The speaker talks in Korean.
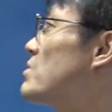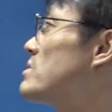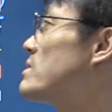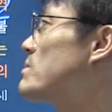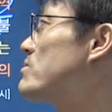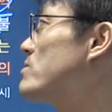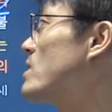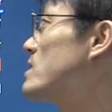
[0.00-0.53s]

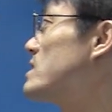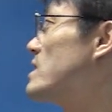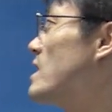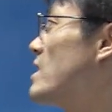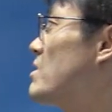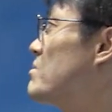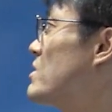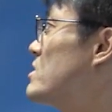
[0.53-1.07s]
소집에 불응한
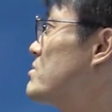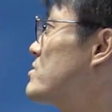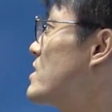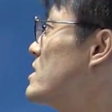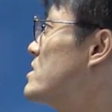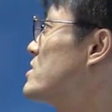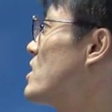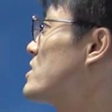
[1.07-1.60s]
자의 형벌을
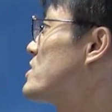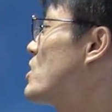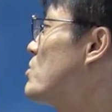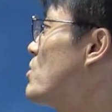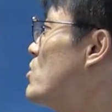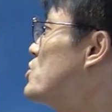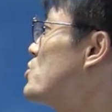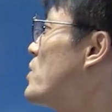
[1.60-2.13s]
부과하는 처,
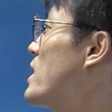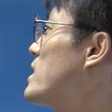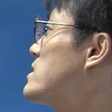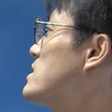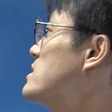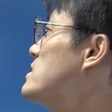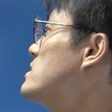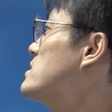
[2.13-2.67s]
벌
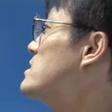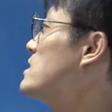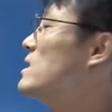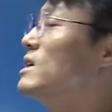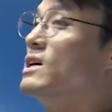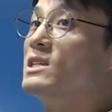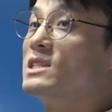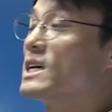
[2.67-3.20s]
조항은
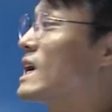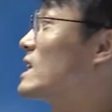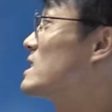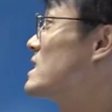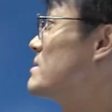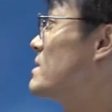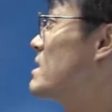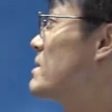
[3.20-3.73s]
자,
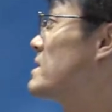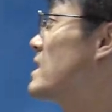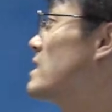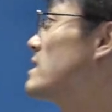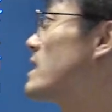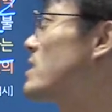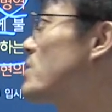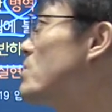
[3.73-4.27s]
양심에
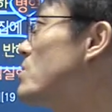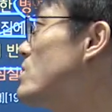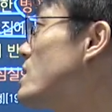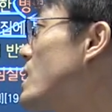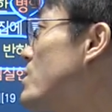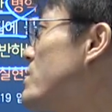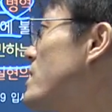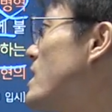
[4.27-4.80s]
반하는 행동을
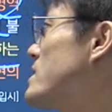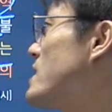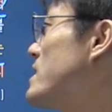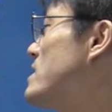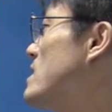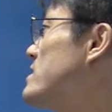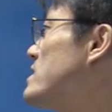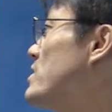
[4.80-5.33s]
강요당하지
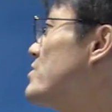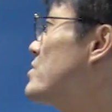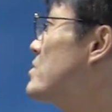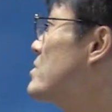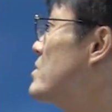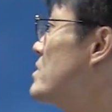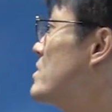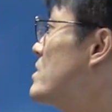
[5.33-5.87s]
아니할 자유,
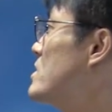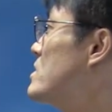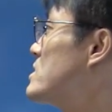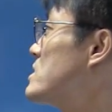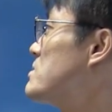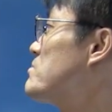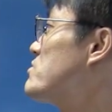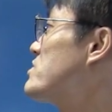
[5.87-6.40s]
즉